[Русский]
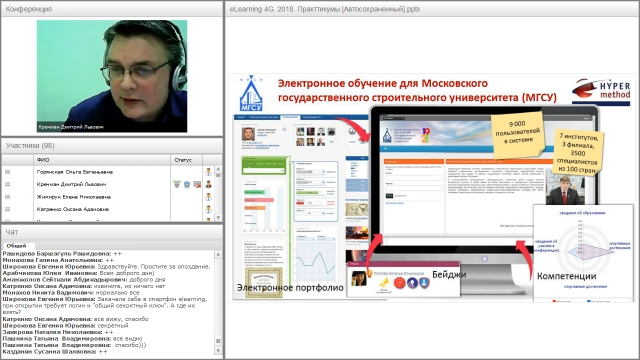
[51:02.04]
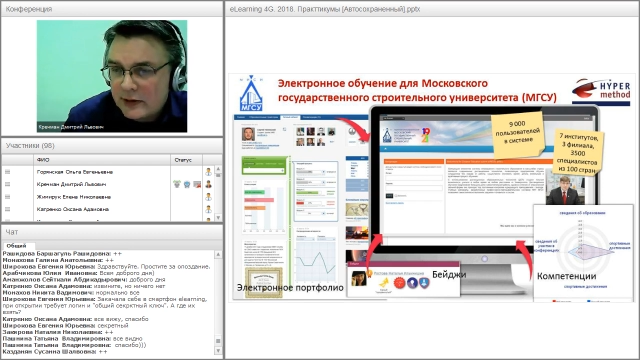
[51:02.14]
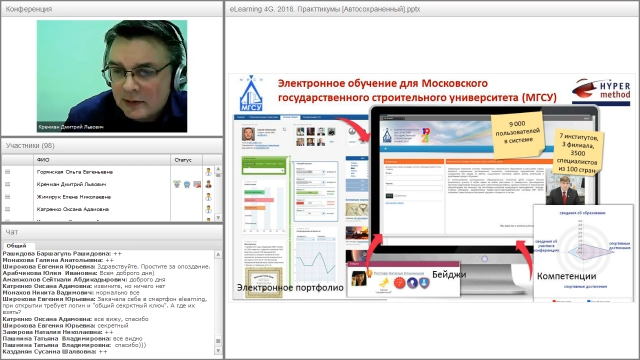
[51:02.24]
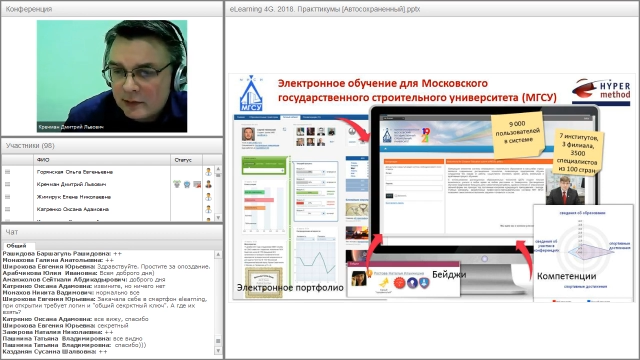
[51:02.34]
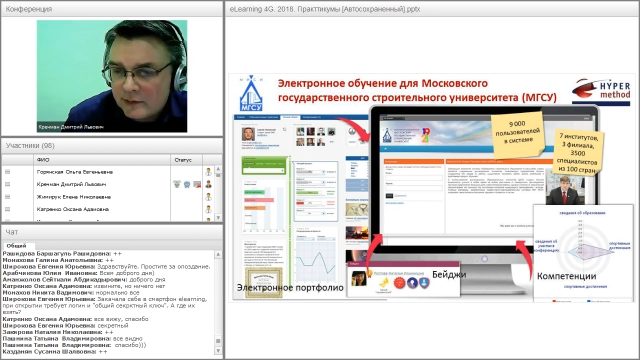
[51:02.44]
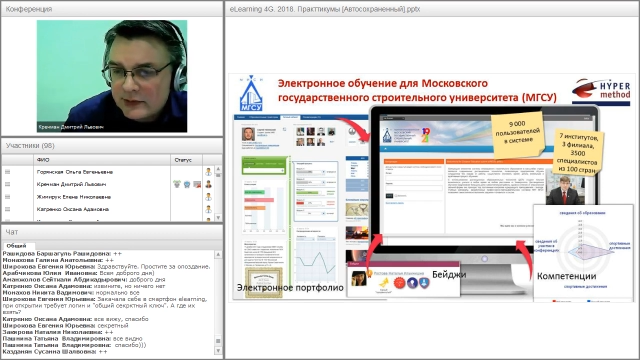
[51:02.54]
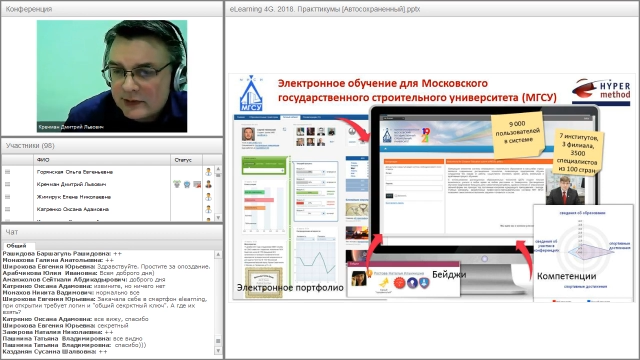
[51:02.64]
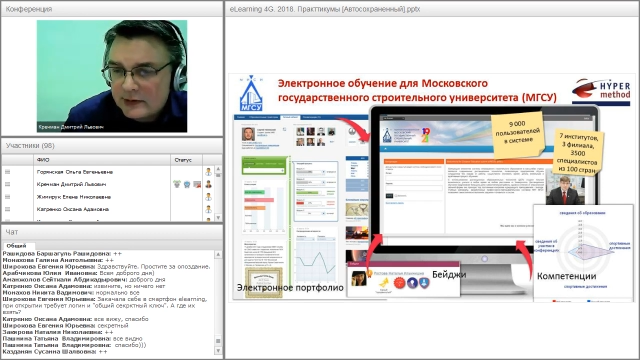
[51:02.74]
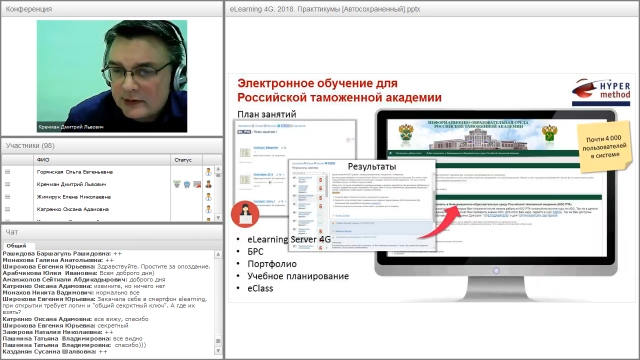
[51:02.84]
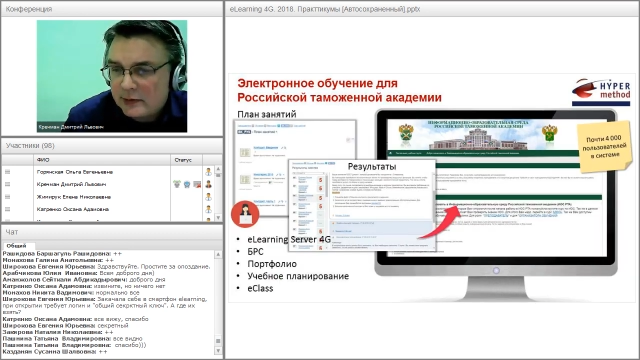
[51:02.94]
строительный
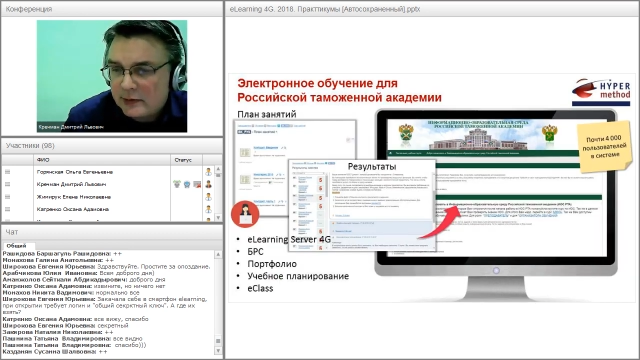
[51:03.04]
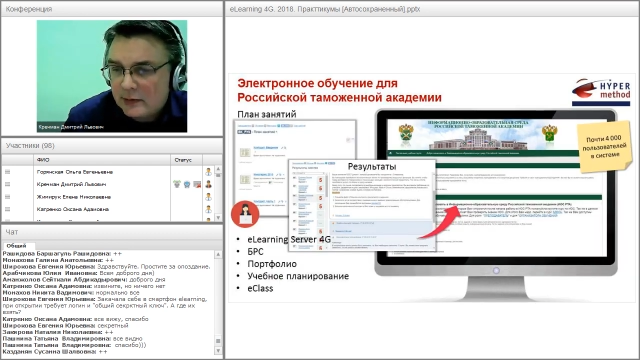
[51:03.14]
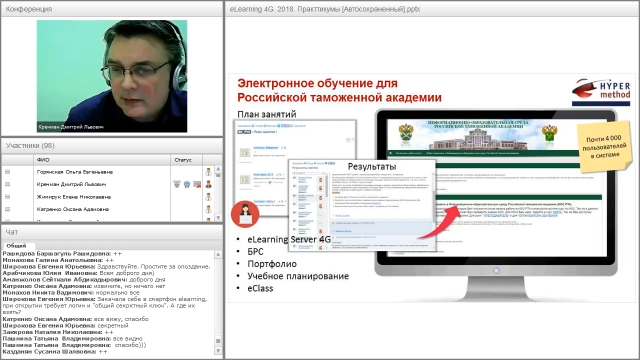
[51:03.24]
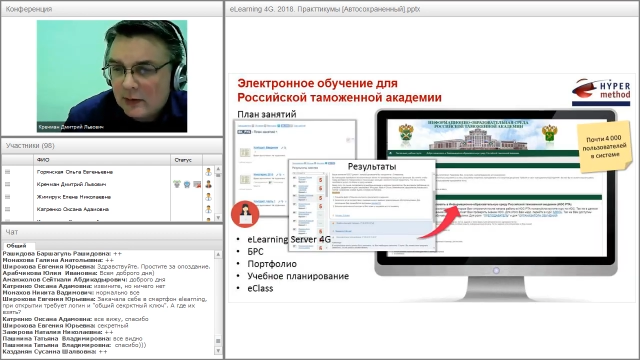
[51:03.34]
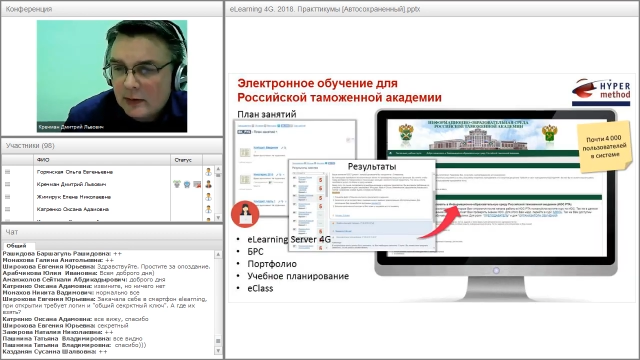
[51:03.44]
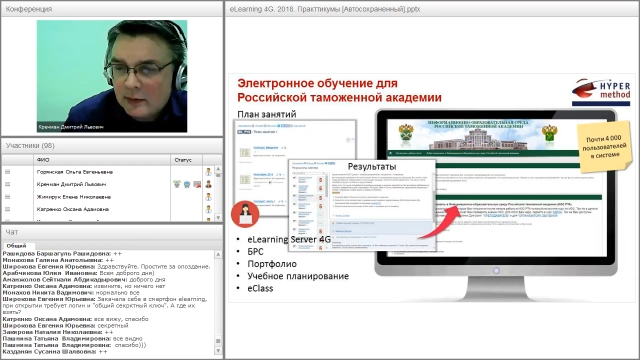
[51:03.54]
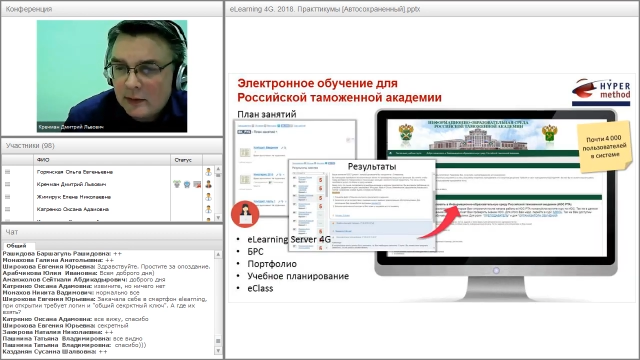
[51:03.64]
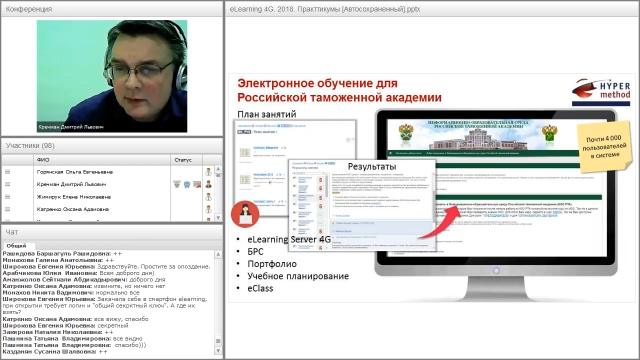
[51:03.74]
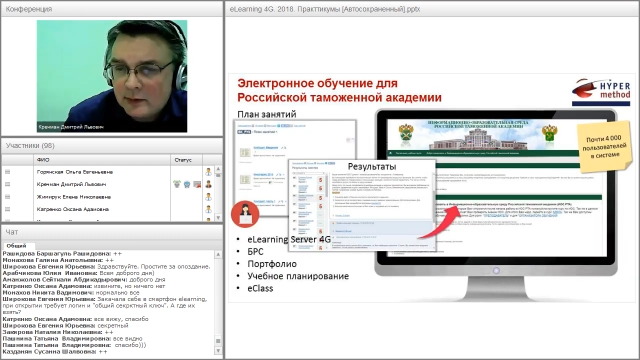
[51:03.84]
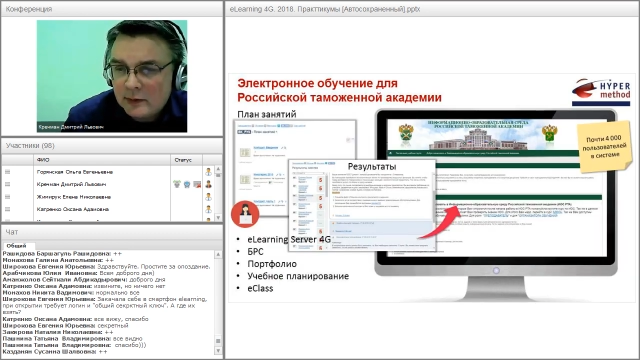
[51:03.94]
университет,
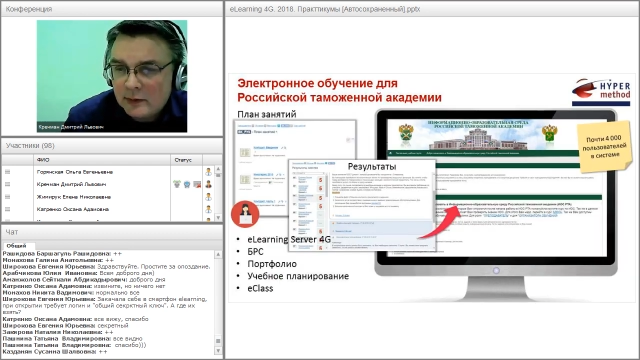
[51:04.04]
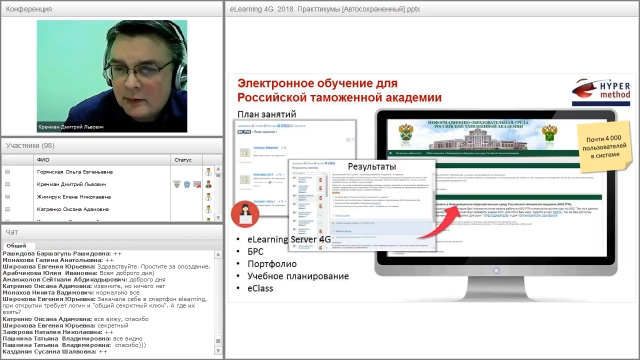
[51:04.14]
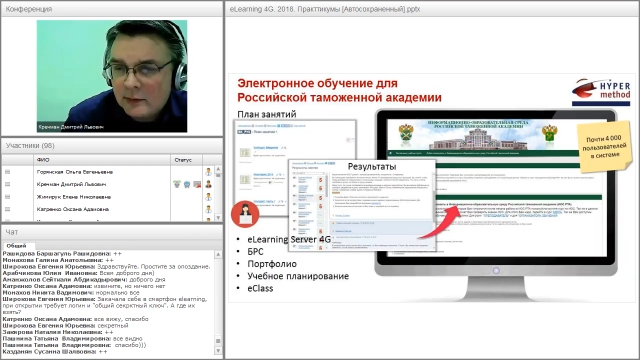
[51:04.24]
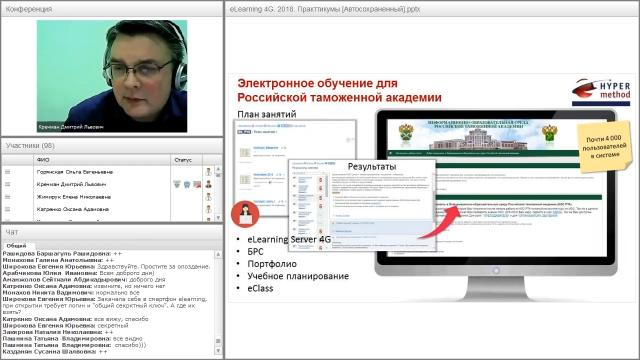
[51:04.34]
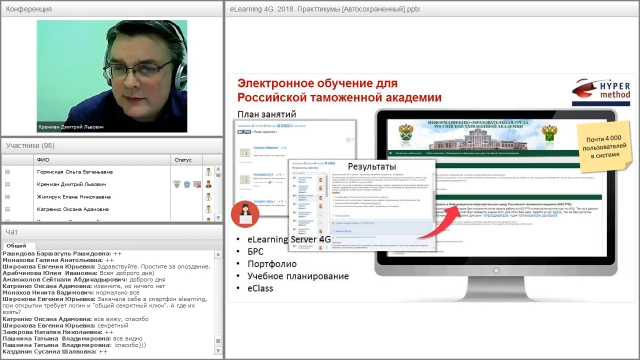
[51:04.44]
это